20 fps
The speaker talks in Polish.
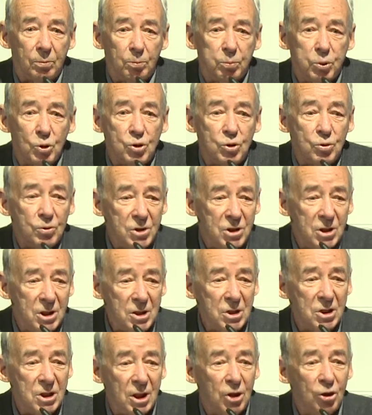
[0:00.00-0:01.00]

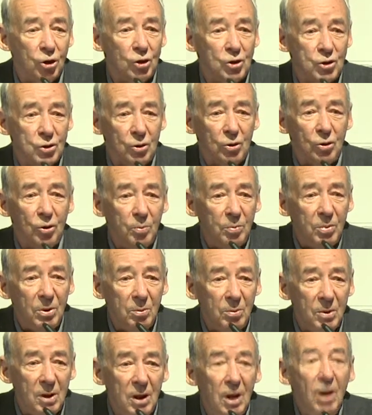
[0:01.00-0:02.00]
poczucie, że to, co
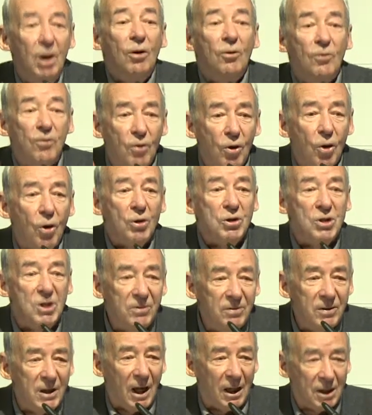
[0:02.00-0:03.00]
robimy,
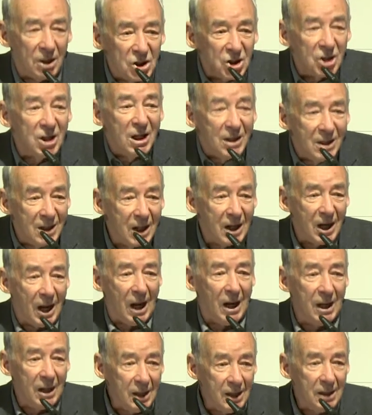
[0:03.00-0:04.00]
wchodzi w jakiś
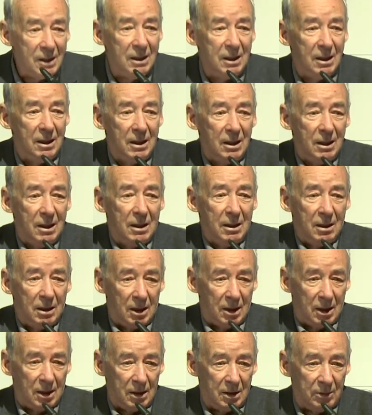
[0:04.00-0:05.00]
generalny
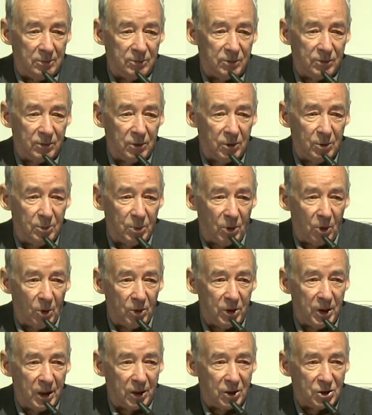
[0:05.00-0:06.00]

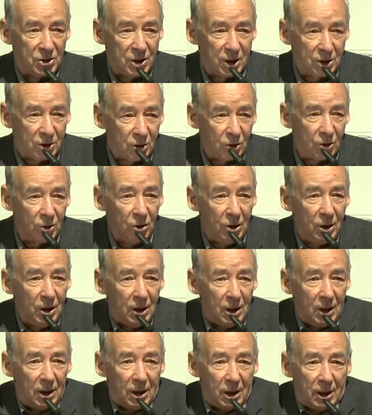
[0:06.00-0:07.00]
projekt, że to
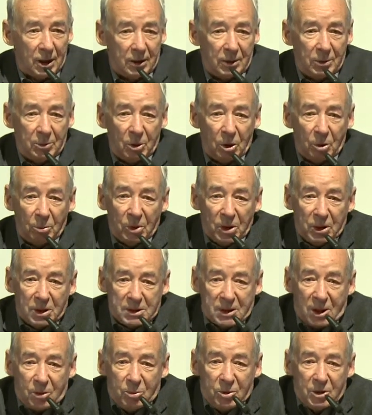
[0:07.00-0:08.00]
My
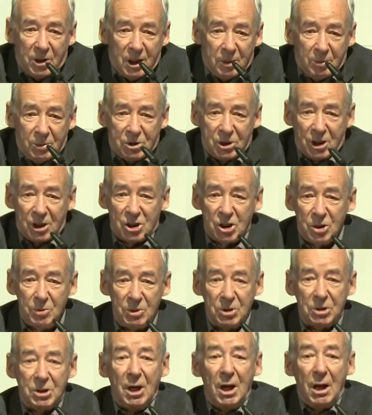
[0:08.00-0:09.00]
zajmujemy się
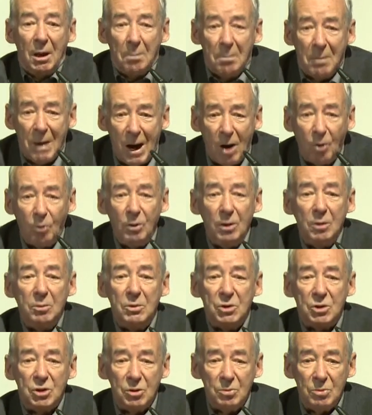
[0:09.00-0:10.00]
czymś
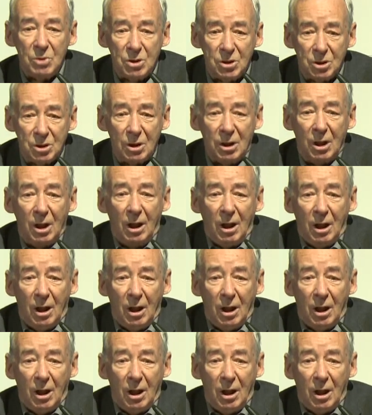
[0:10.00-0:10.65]
małym, czymś e,